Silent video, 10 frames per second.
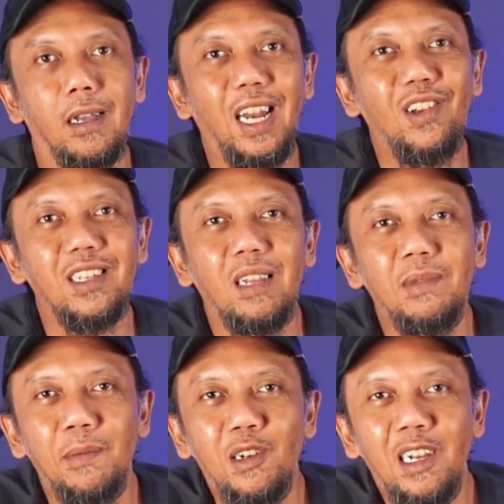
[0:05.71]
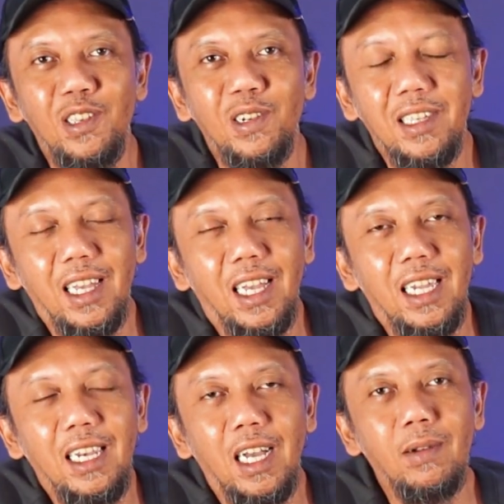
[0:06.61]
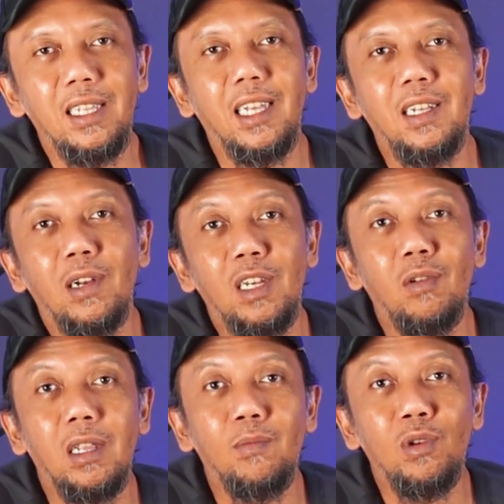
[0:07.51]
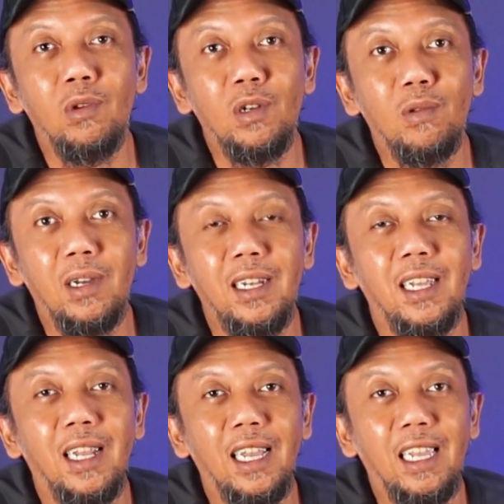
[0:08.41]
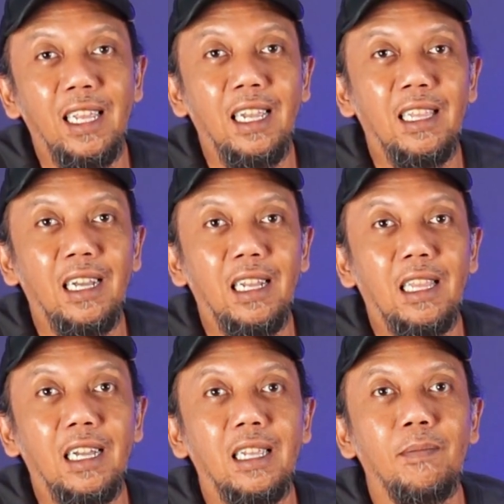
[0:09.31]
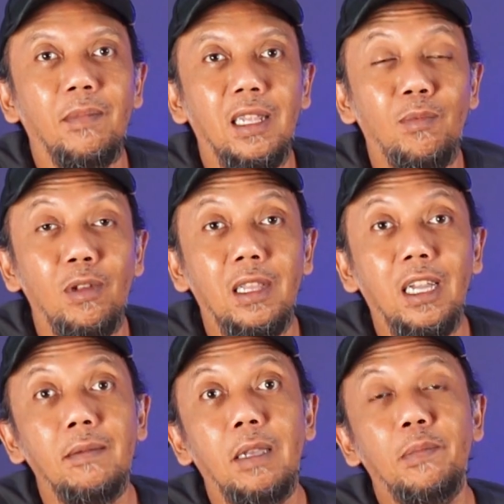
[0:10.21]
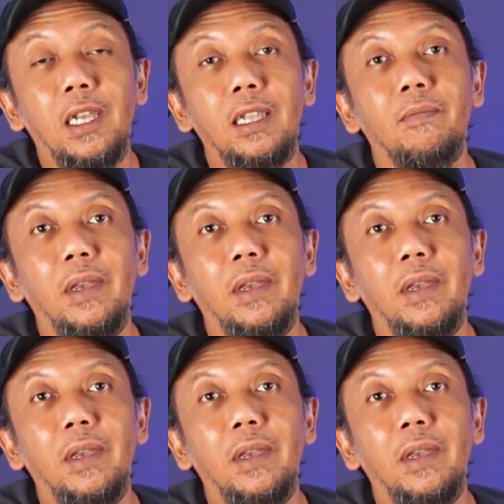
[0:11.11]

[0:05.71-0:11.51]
Halo, salam istimewa dari Jogja. Ini awal Januari 2022 dan akhirnya kita kedatangan motherboard dengan chipset